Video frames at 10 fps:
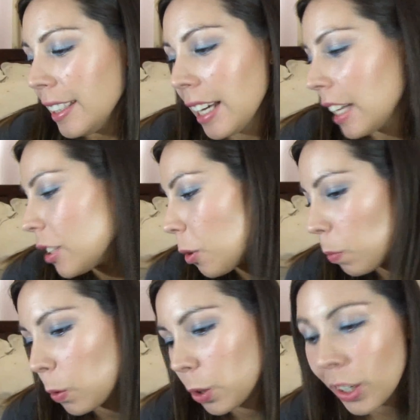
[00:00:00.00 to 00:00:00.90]
¿Ya? Son
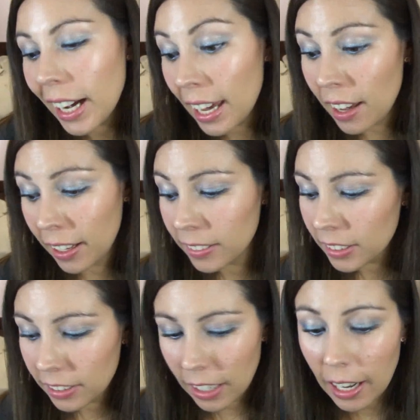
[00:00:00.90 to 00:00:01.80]
productos high-end,
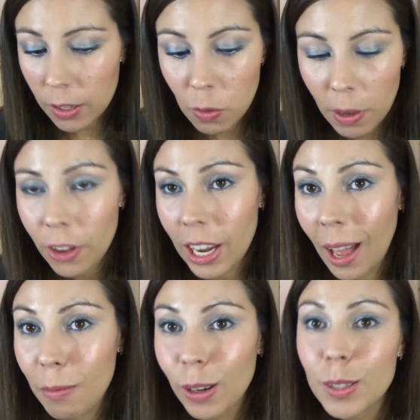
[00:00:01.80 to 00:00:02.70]
en realidad en su
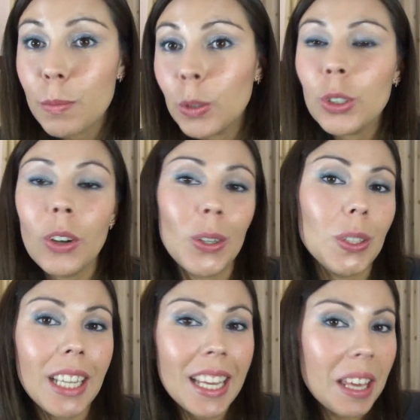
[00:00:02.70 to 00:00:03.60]
mayoría, porque son productos en los que
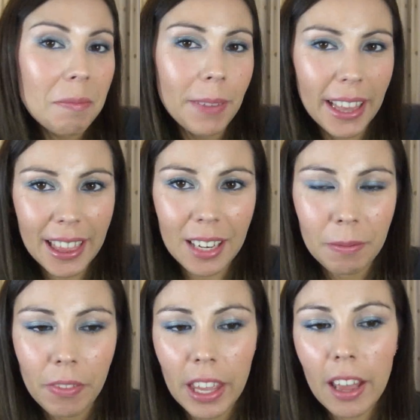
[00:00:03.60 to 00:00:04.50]
tú tienes que invertir,
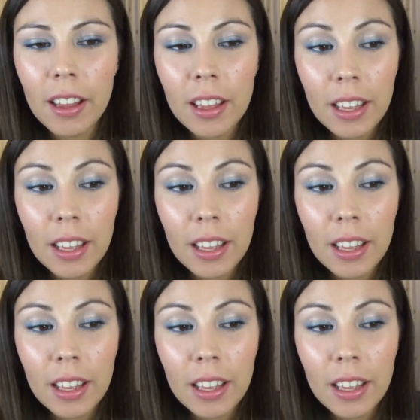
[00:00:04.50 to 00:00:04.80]
¿ya?